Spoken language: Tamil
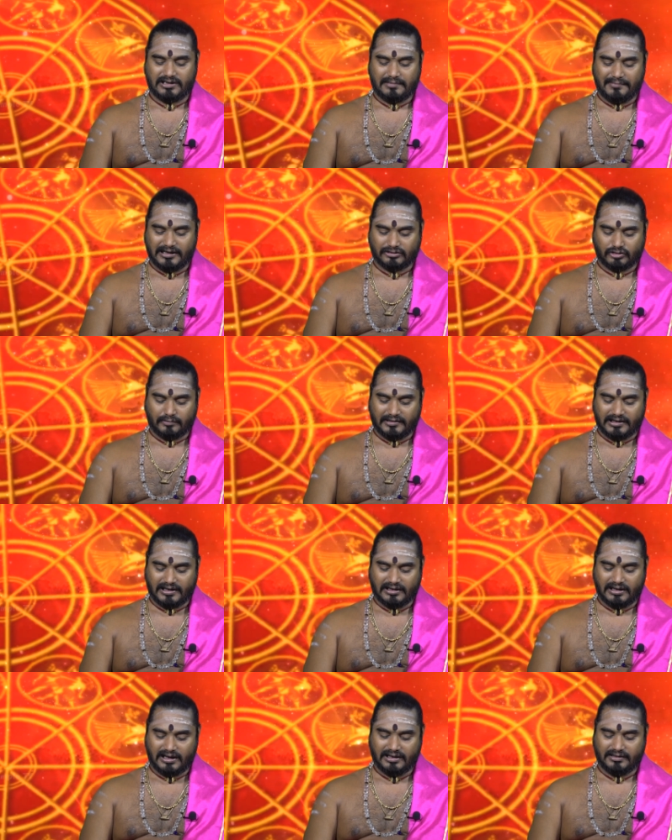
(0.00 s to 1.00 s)
என்று
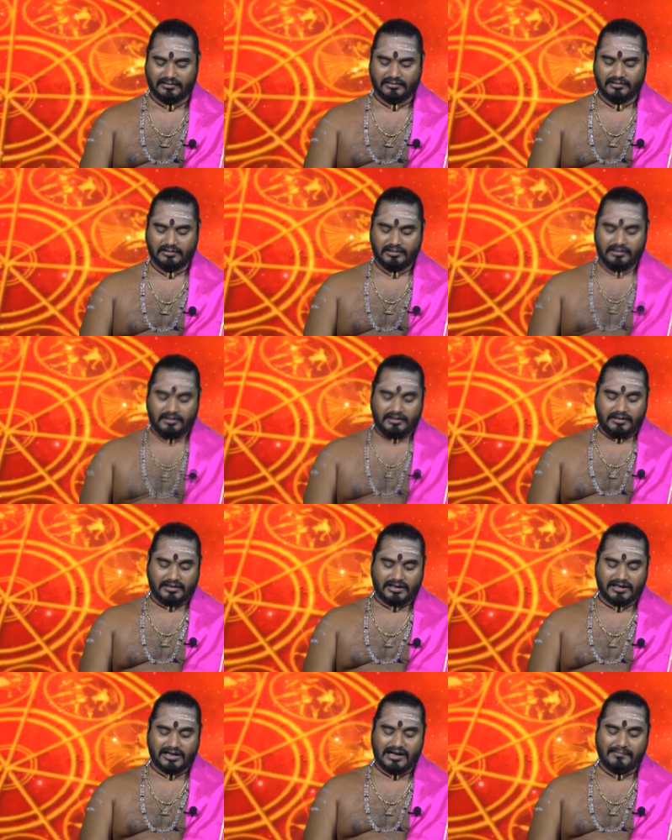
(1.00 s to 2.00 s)
பார்த்தோமேயானால்
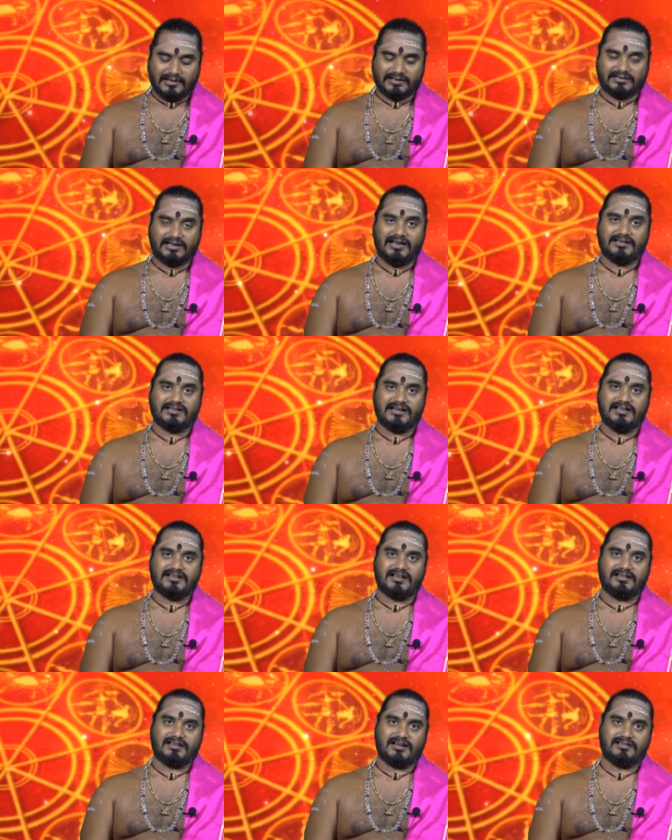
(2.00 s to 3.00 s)
இரண்டாம் இடத்திலே
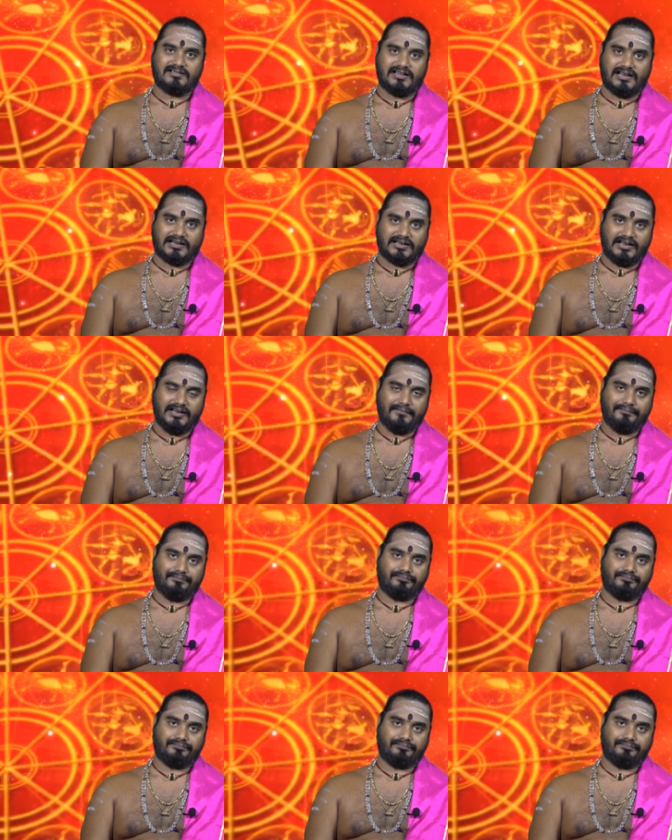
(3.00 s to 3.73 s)
சனிச்சந்திரன் சேர்க்கை